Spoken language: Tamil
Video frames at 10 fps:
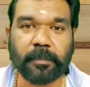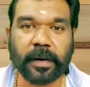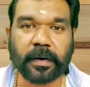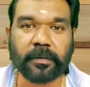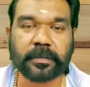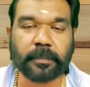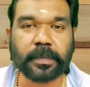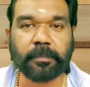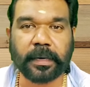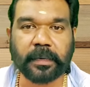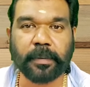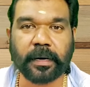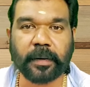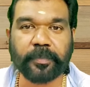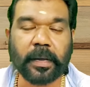பண்ணா பாக்குறவங்க சப்ஸ்கிரைப் பண்ணிட்டு
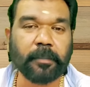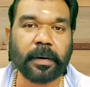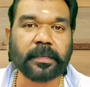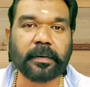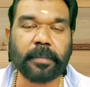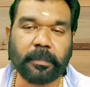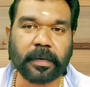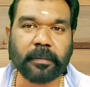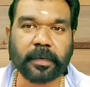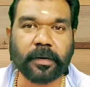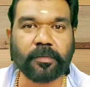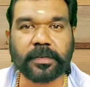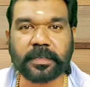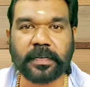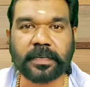பாருங்க அதற்கு பெல்பட
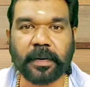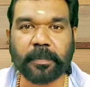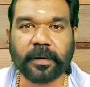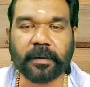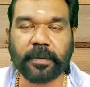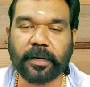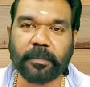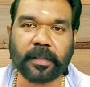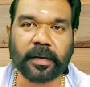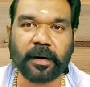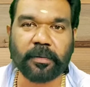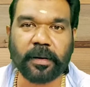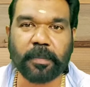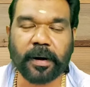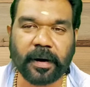நமக்கு கொஞ்சமா ஷேர் பண்ணுங்க மீண்டும் அடுத்த
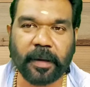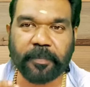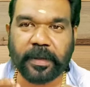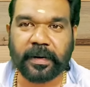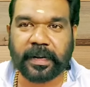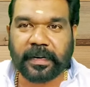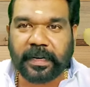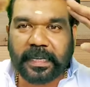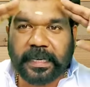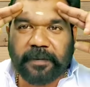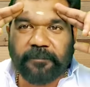காணொலியில் பார்க்கலாம் நன்றி